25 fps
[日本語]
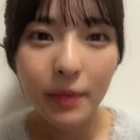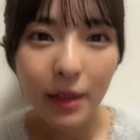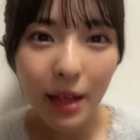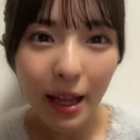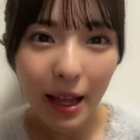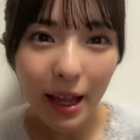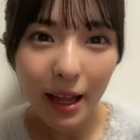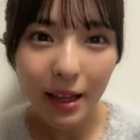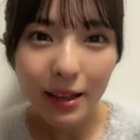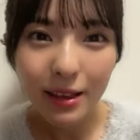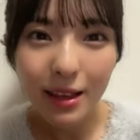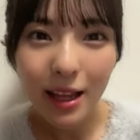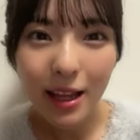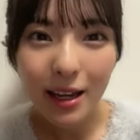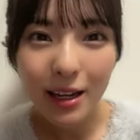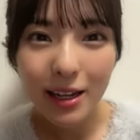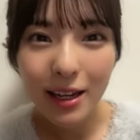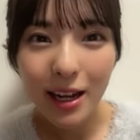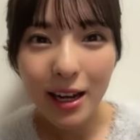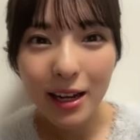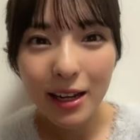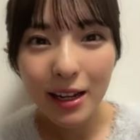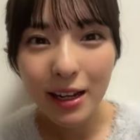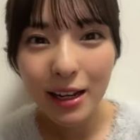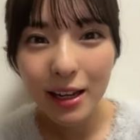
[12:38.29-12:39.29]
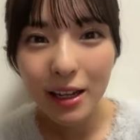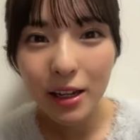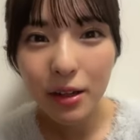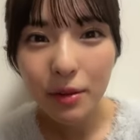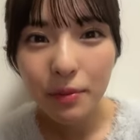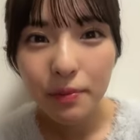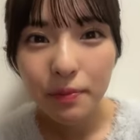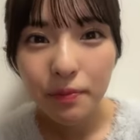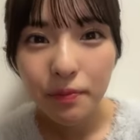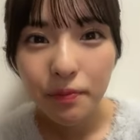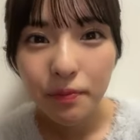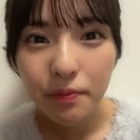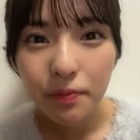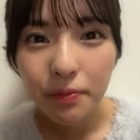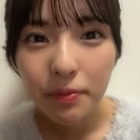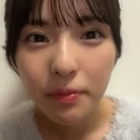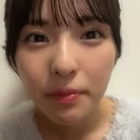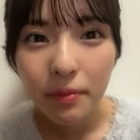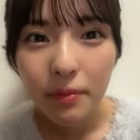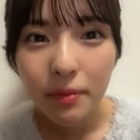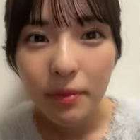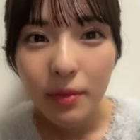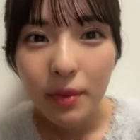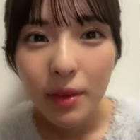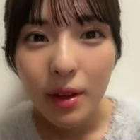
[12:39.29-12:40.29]
えなになに
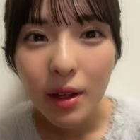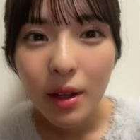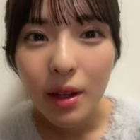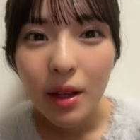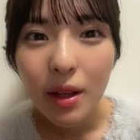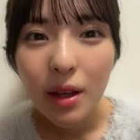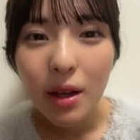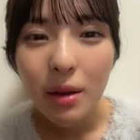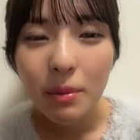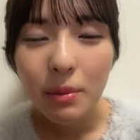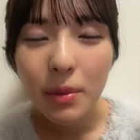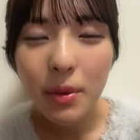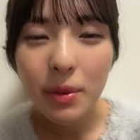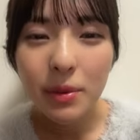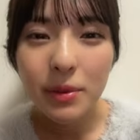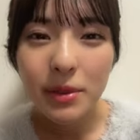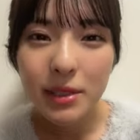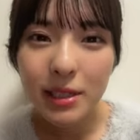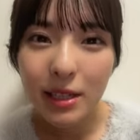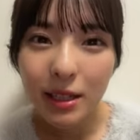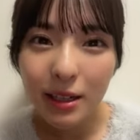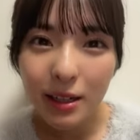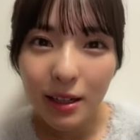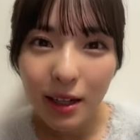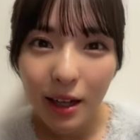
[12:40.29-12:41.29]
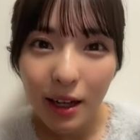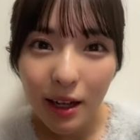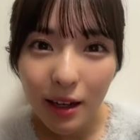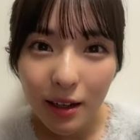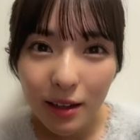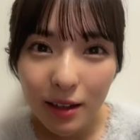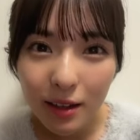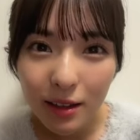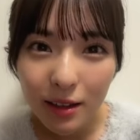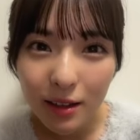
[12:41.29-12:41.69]
ももちゃんが